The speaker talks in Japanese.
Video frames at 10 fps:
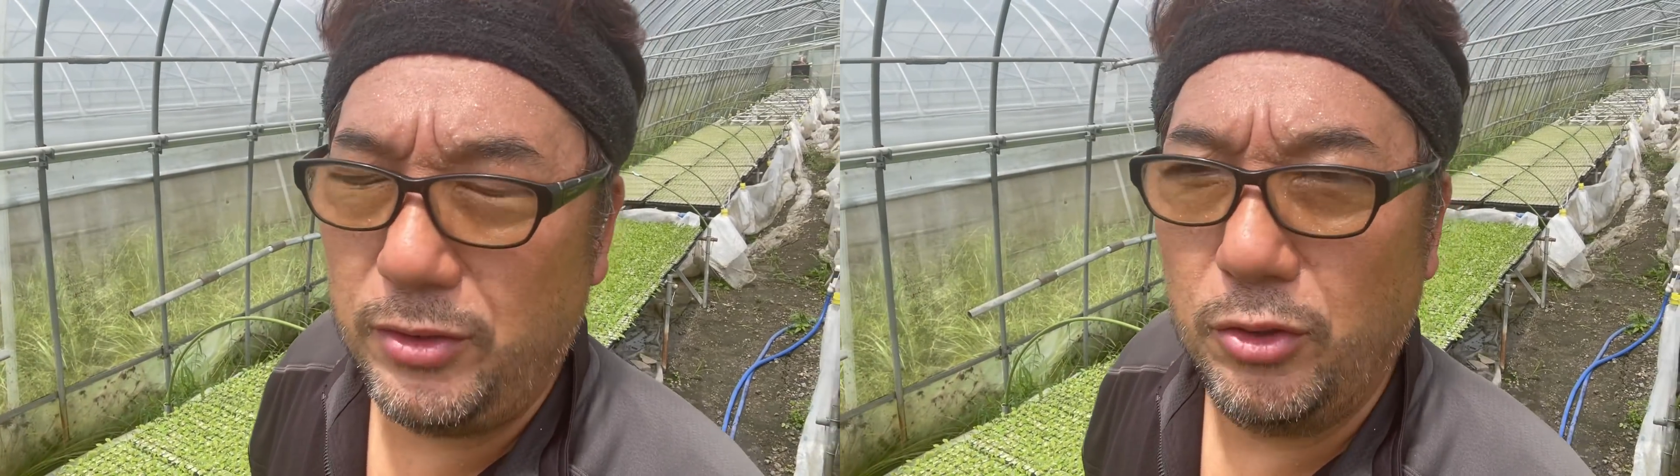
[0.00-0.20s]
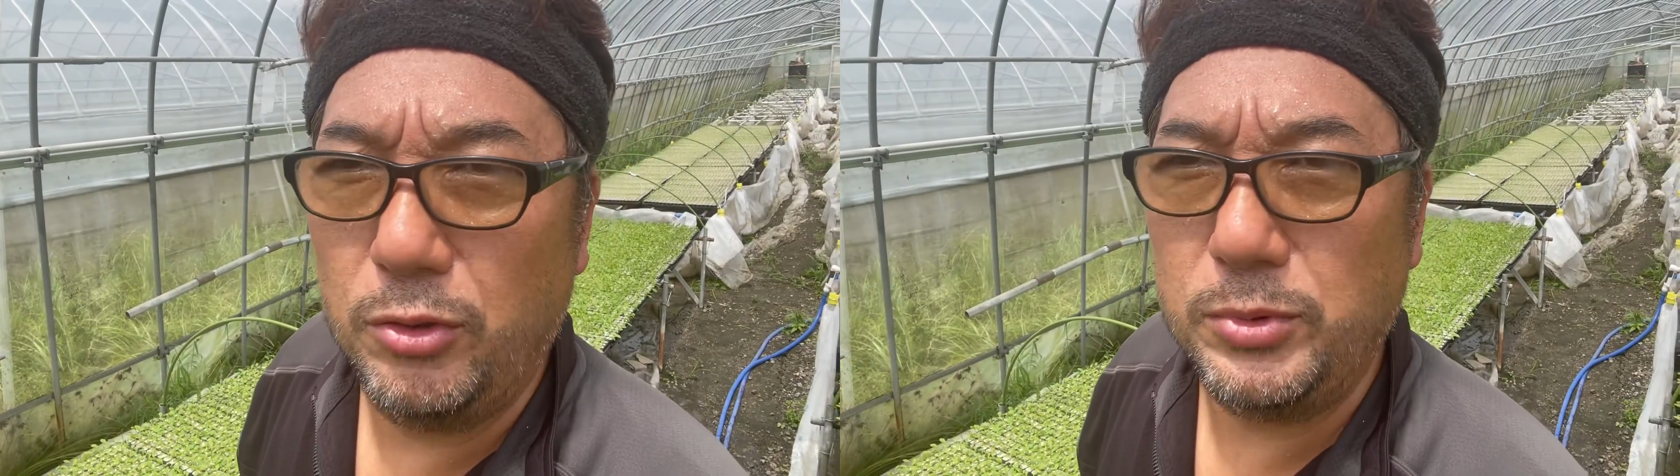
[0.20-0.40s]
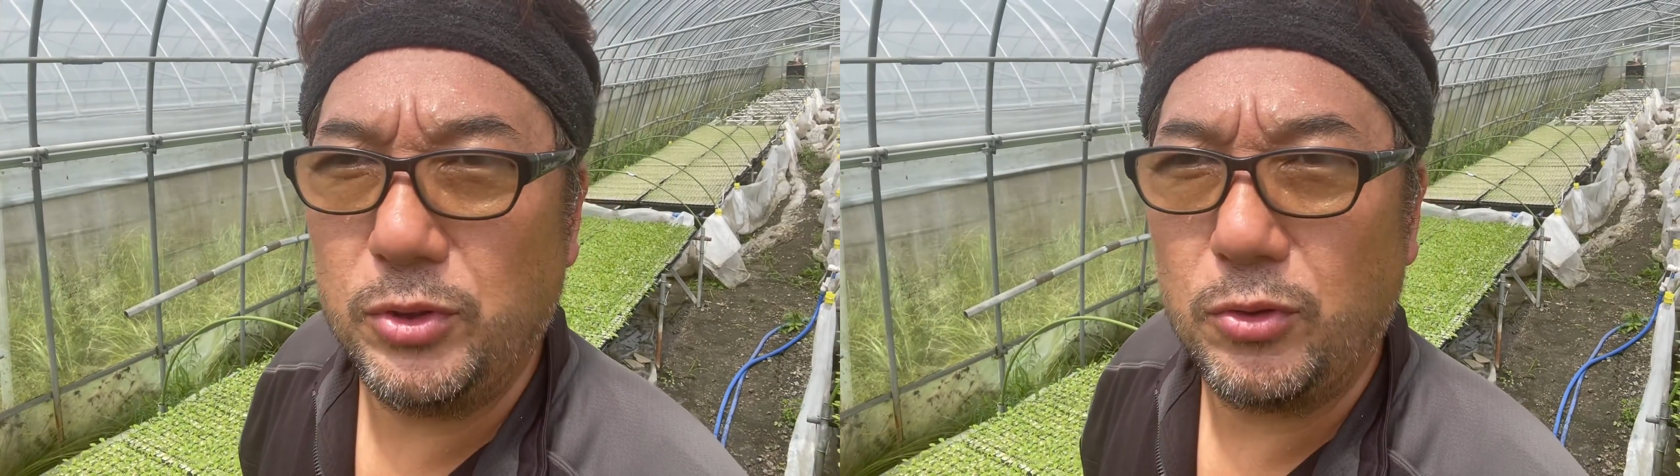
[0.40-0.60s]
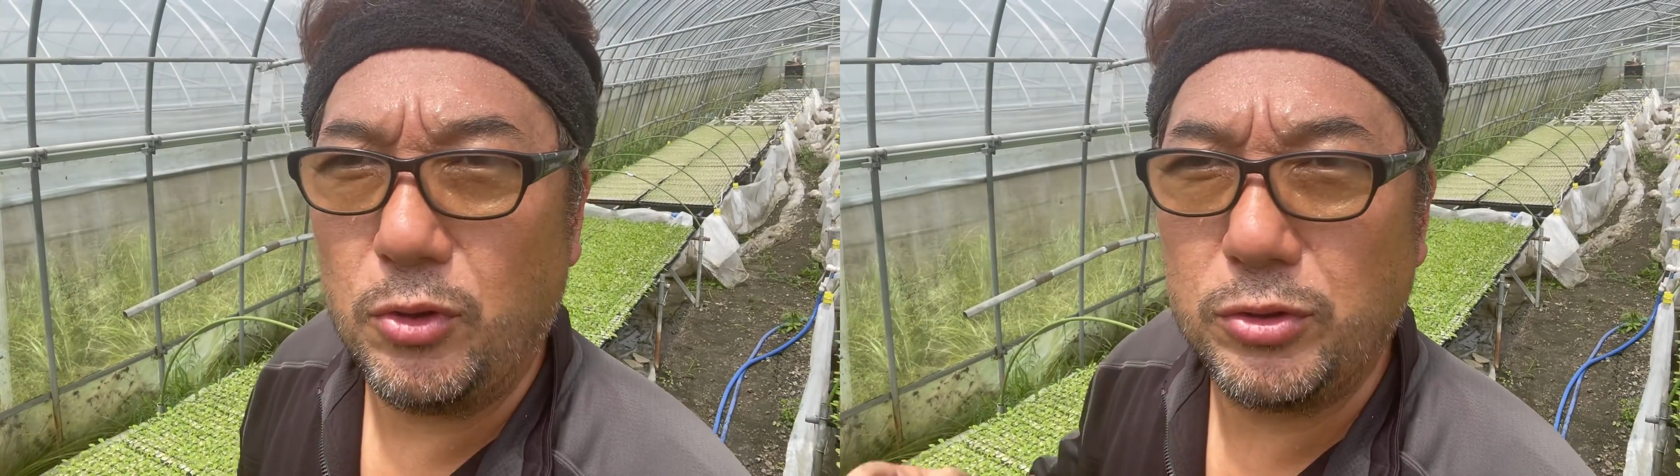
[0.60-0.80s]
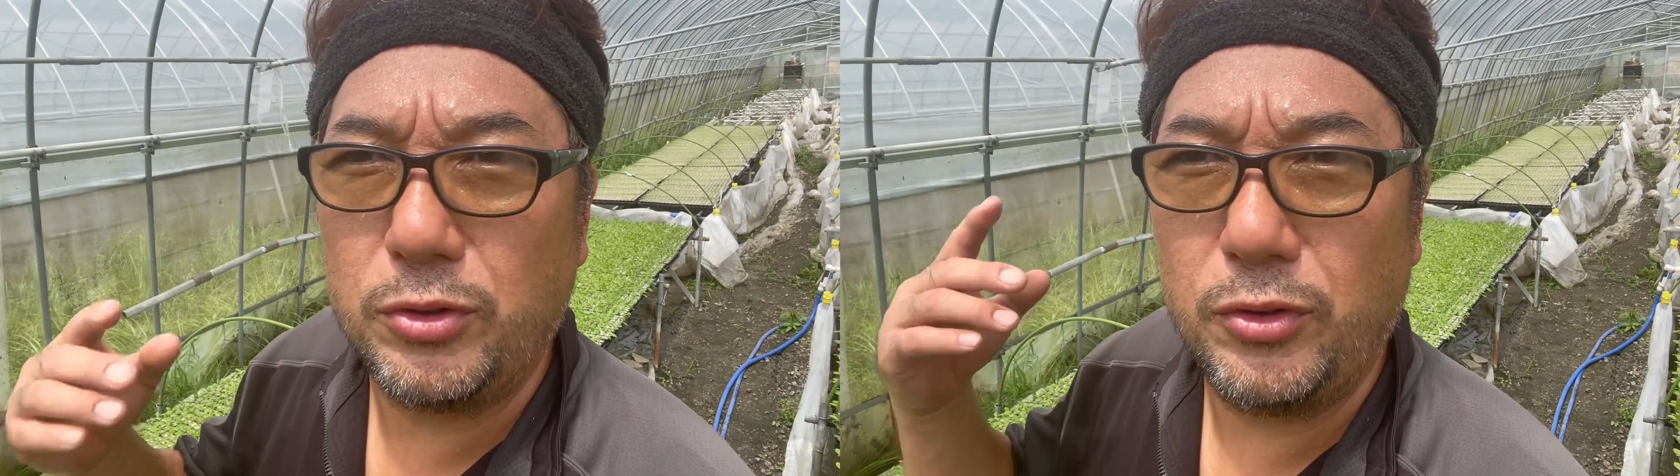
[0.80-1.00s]
脳みそ。
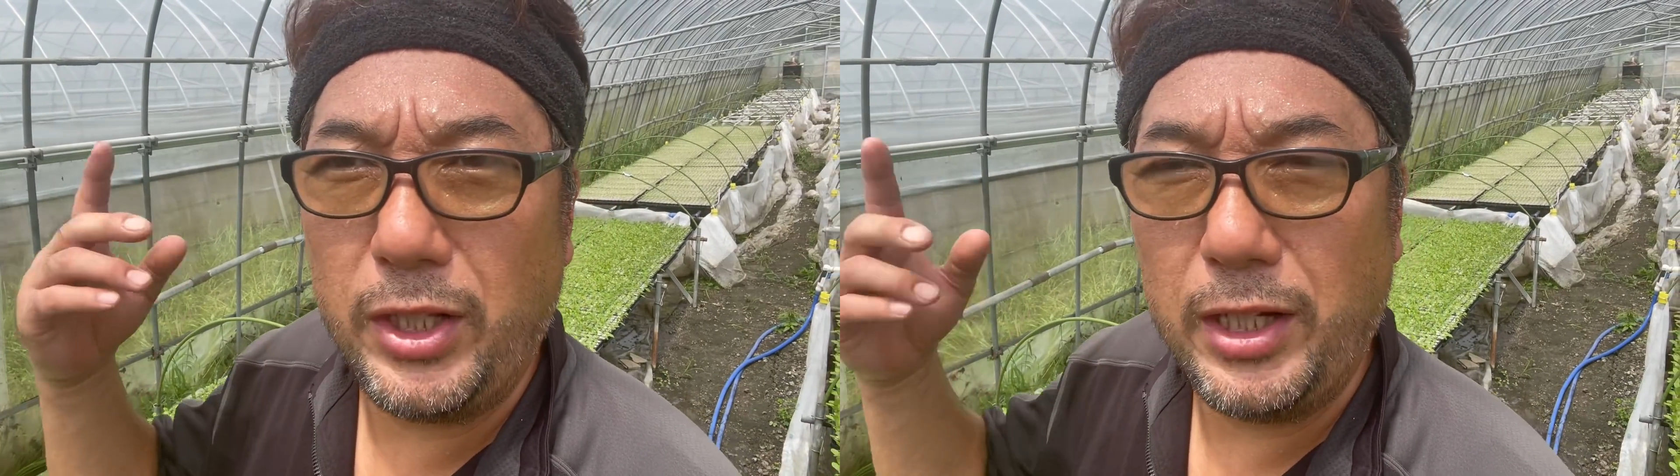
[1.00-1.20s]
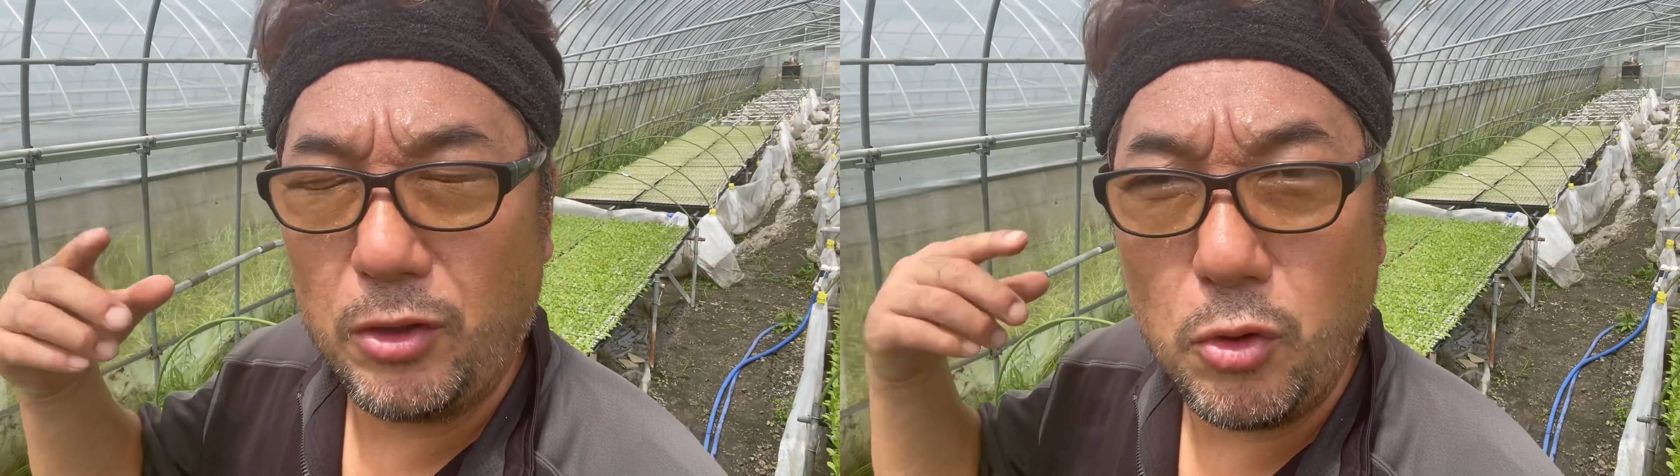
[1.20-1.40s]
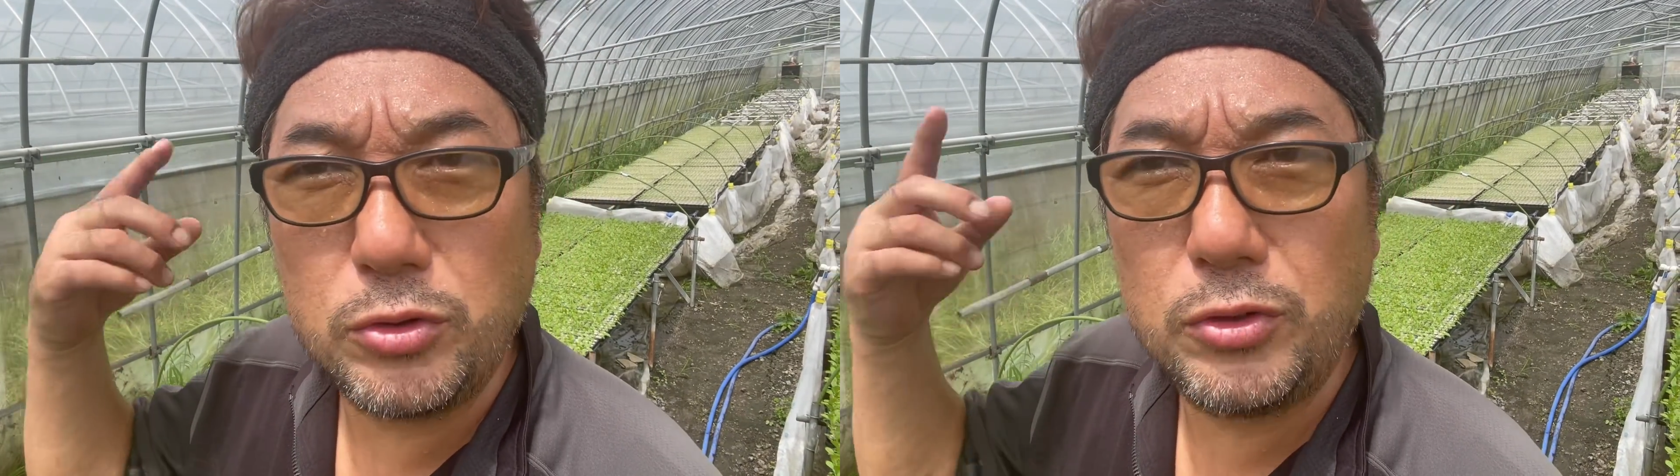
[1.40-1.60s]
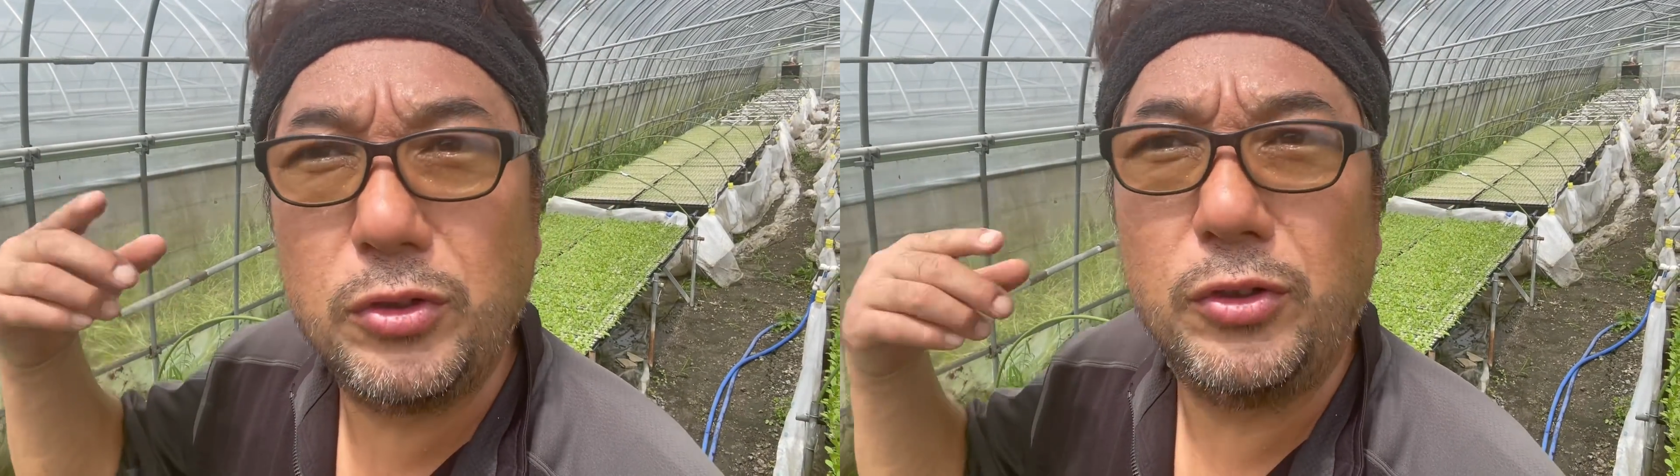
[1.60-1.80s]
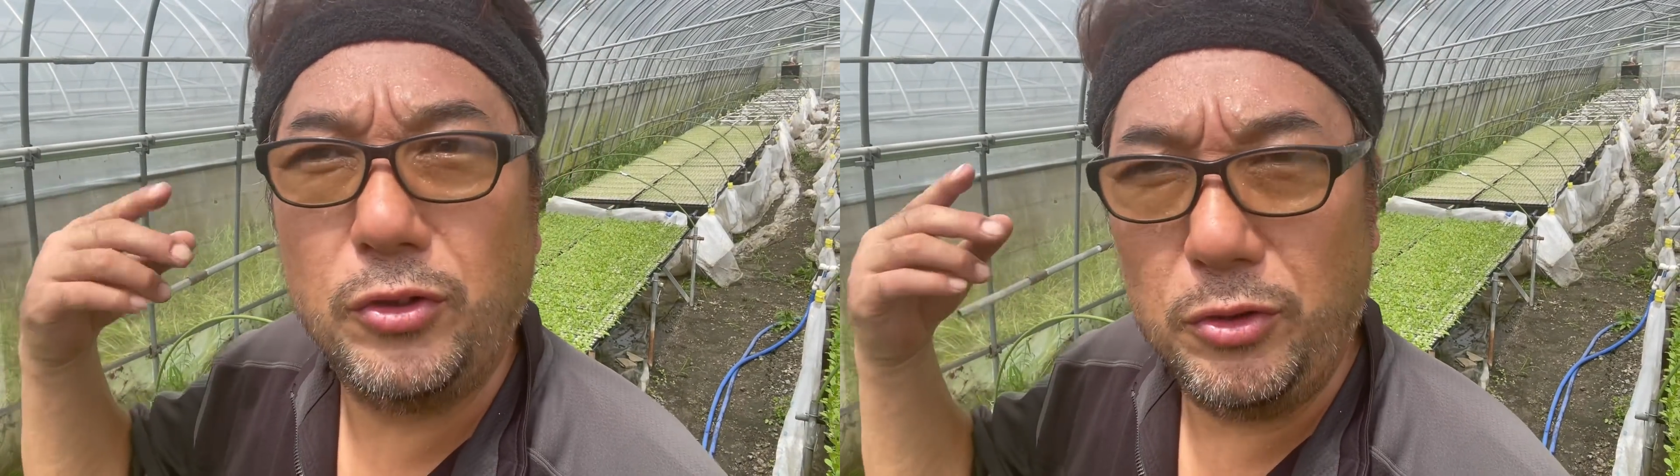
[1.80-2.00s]
国語なら国語
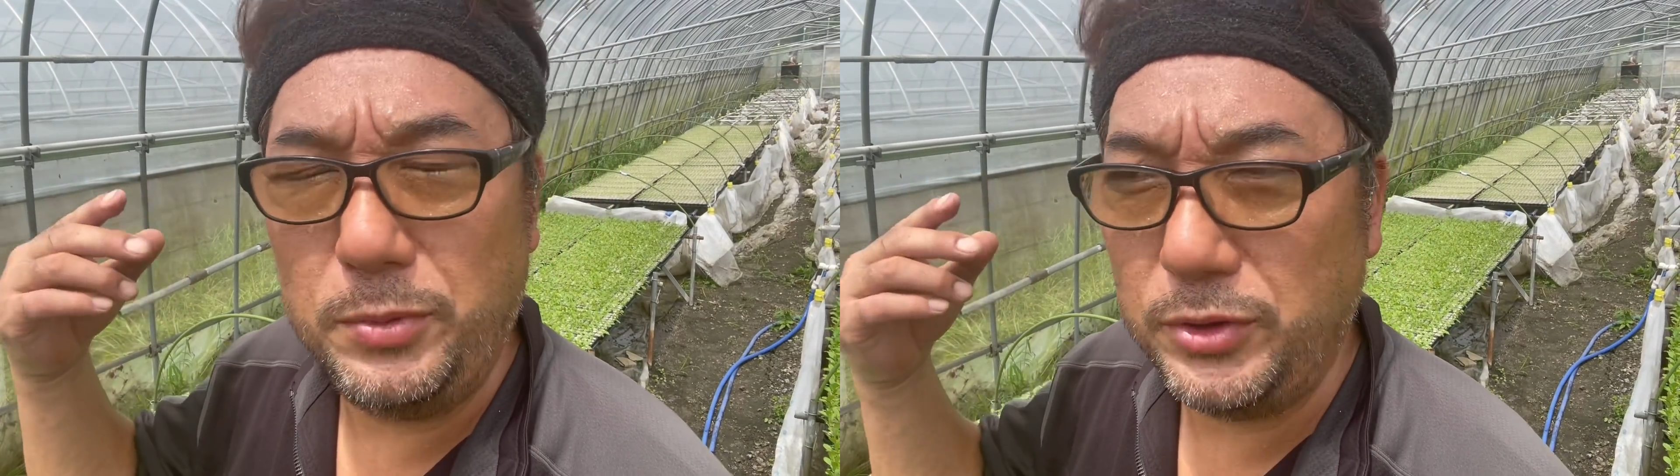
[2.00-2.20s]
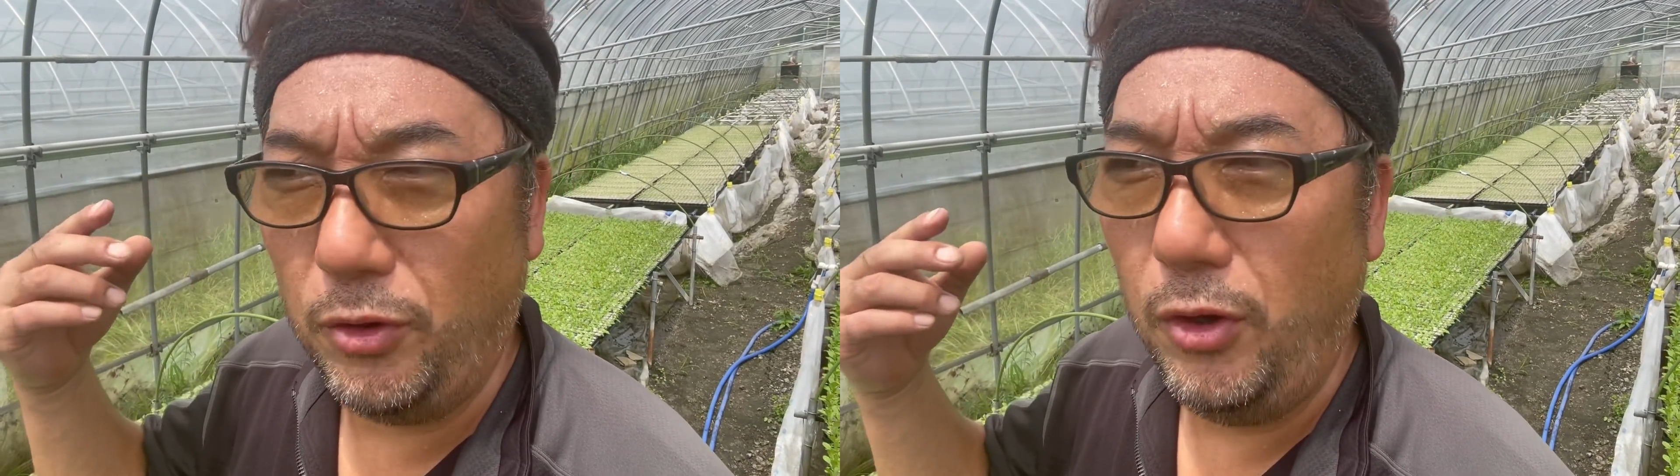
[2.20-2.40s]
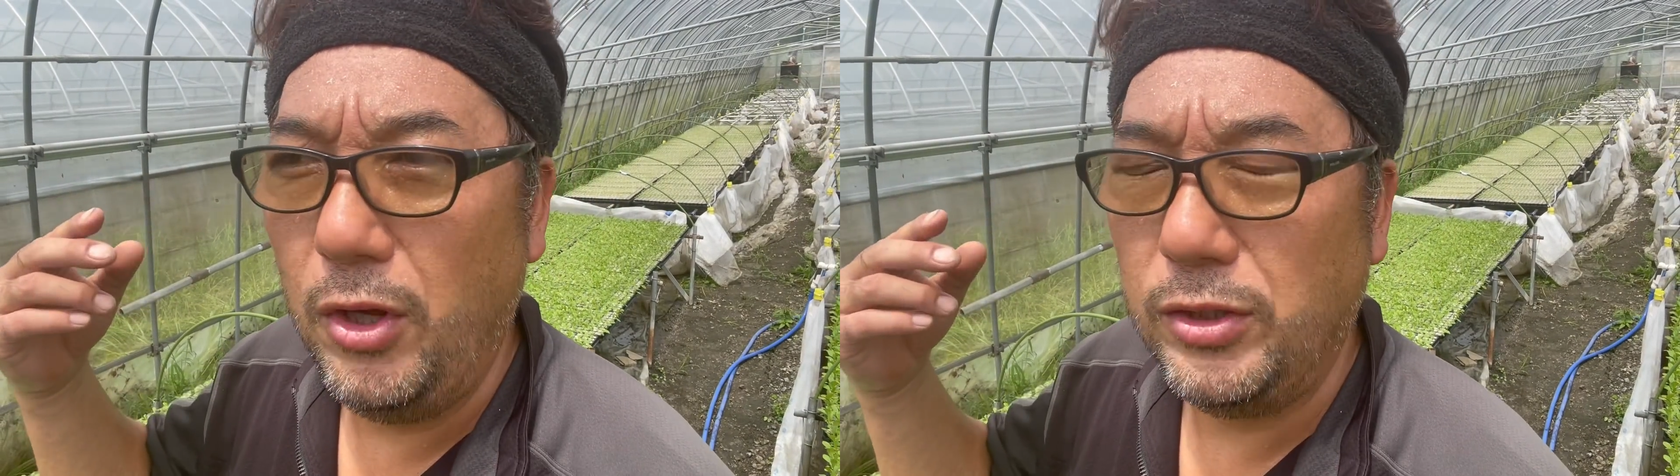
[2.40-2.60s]
の脳みそ。